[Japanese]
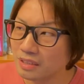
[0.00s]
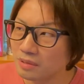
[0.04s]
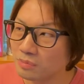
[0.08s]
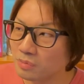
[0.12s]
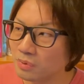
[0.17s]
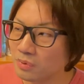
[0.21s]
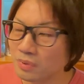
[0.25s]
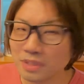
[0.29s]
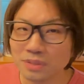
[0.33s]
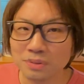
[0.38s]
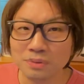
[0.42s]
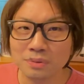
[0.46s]

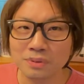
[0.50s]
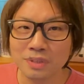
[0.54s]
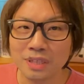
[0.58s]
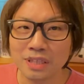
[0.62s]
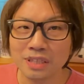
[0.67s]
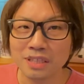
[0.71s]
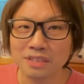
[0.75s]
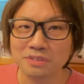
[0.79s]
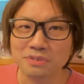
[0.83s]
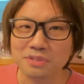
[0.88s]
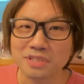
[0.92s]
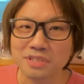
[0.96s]
僕はその
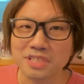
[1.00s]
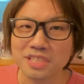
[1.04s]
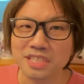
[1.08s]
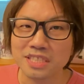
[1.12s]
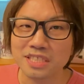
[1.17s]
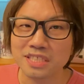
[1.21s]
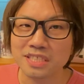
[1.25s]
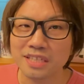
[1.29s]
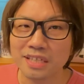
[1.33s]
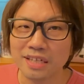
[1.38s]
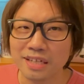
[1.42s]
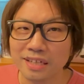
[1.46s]
中の一
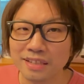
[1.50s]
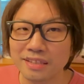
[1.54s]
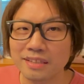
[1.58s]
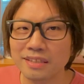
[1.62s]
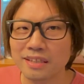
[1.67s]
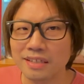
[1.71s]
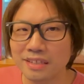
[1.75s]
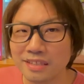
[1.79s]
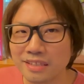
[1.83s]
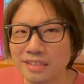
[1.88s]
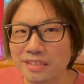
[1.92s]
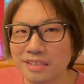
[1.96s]
員であっ
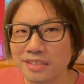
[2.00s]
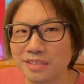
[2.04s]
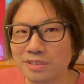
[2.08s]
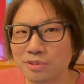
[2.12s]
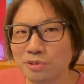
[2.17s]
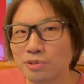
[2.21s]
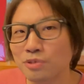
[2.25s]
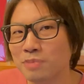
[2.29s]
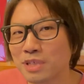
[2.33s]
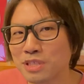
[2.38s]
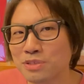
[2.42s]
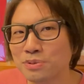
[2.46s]
たりそ
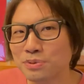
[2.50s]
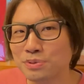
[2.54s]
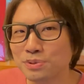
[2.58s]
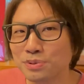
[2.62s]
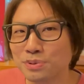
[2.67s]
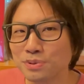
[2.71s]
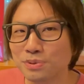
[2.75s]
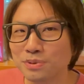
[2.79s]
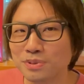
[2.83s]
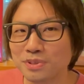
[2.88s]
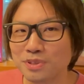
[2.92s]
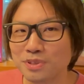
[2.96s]
の場所を
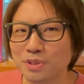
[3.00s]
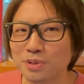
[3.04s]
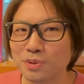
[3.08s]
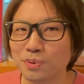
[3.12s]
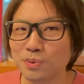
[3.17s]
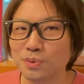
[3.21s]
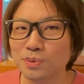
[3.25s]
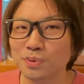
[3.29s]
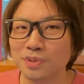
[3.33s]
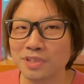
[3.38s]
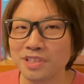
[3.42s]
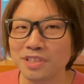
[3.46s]
作るっていう
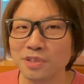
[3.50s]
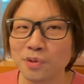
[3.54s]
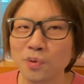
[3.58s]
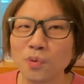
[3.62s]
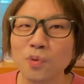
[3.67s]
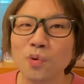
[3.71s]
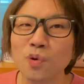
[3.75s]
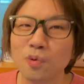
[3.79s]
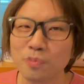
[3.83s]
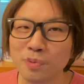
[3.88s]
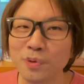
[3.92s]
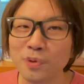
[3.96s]
ことに喜
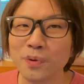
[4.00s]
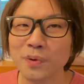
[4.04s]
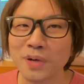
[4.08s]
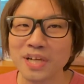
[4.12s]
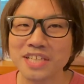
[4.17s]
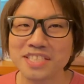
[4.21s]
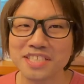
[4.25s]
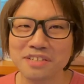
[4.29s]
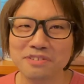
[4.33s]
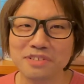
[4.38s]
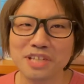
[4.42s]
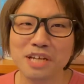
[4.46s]
びを感
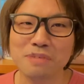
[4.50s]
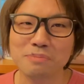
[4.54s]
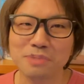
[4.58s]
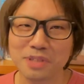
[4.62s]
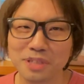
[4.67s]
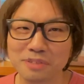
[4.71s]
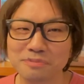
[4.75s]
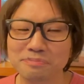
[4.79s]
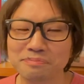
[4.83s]
じてるタイプなの、